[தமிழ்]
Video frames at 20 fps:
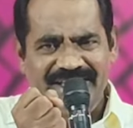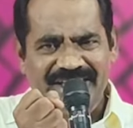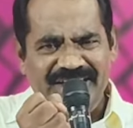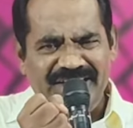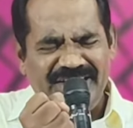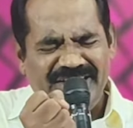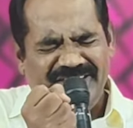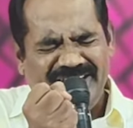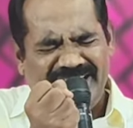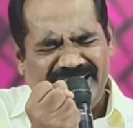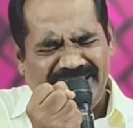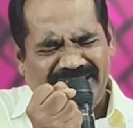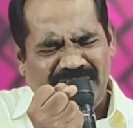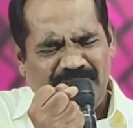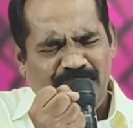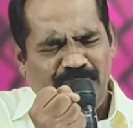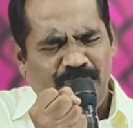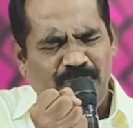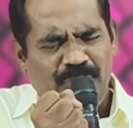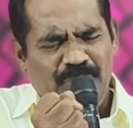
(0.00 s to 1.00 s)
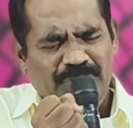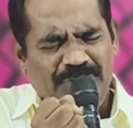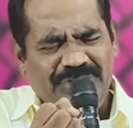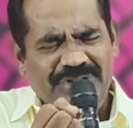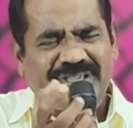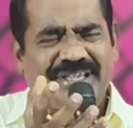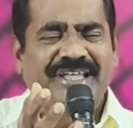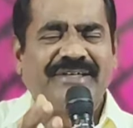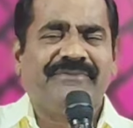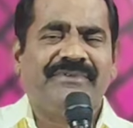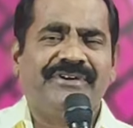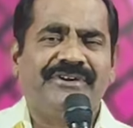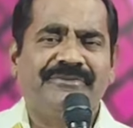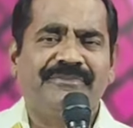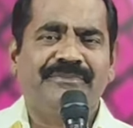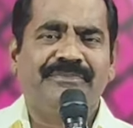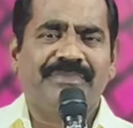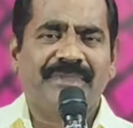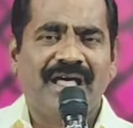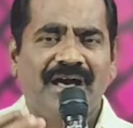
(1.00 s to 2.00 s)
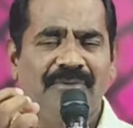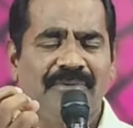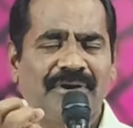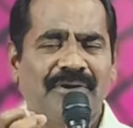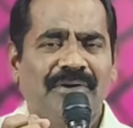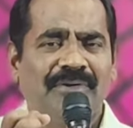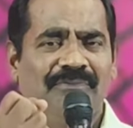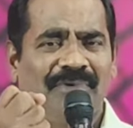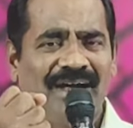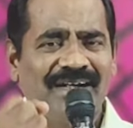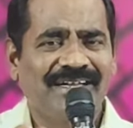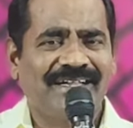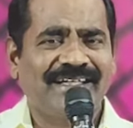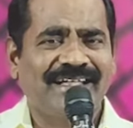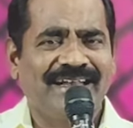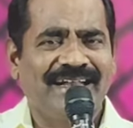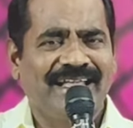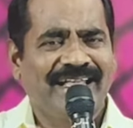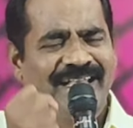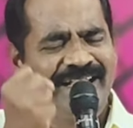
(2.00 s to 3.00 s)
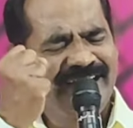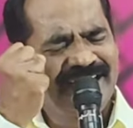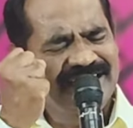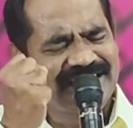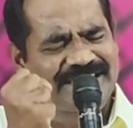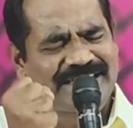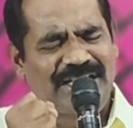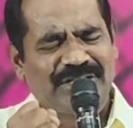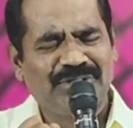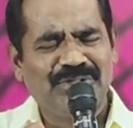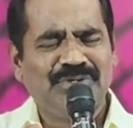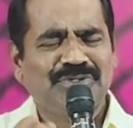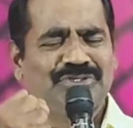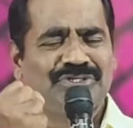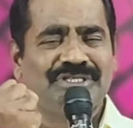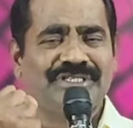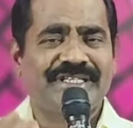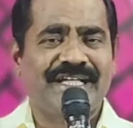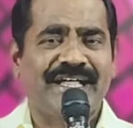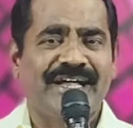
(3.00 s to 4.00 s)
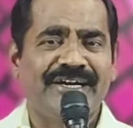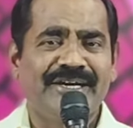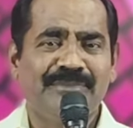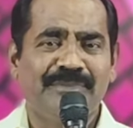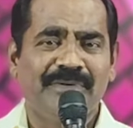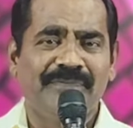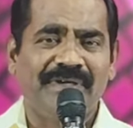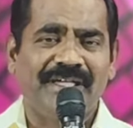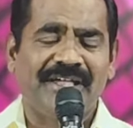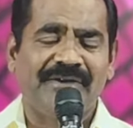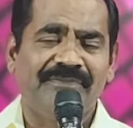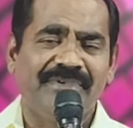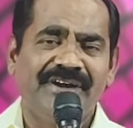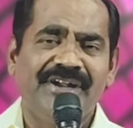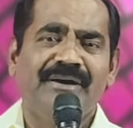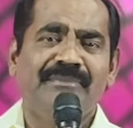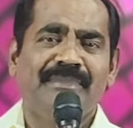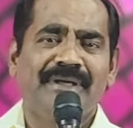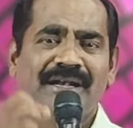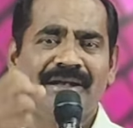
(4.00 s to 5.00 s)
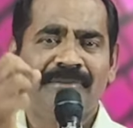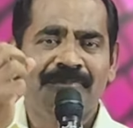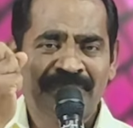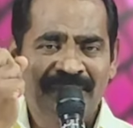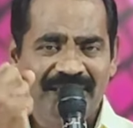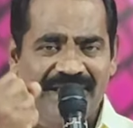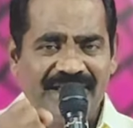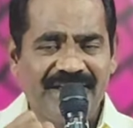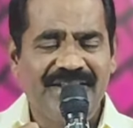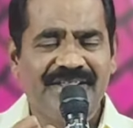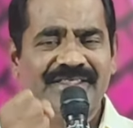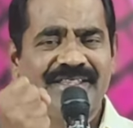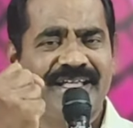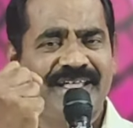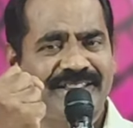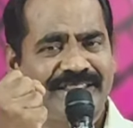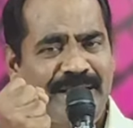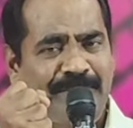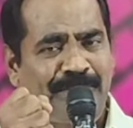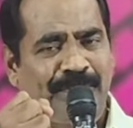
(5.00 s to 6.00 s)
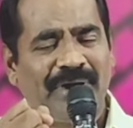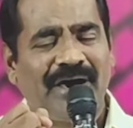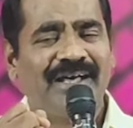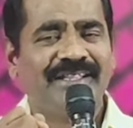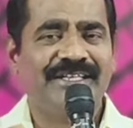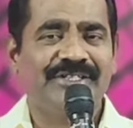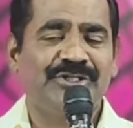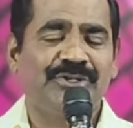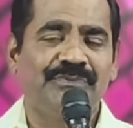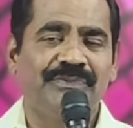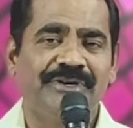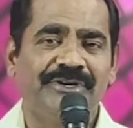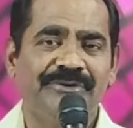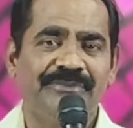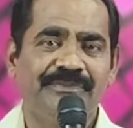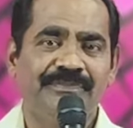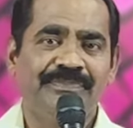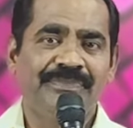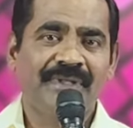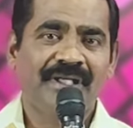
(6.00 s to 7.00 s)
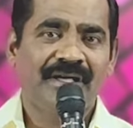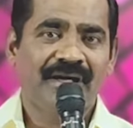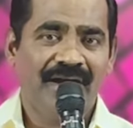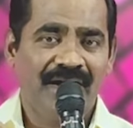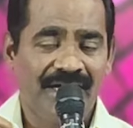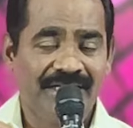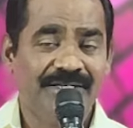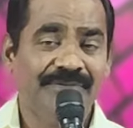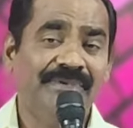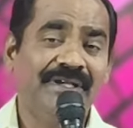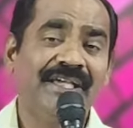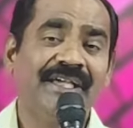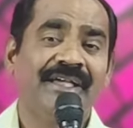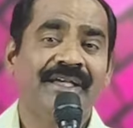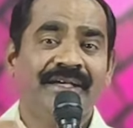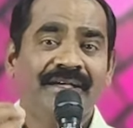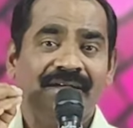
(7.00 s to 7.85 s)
இருதயத்தை ஒடுக்கிவிடும் அவர்கள் வாழ்க்கையிலே சந்தோஷத்தை அனுபவிக்க விடாமல் இருதயத்தை பாதித்து விடும் அதுவே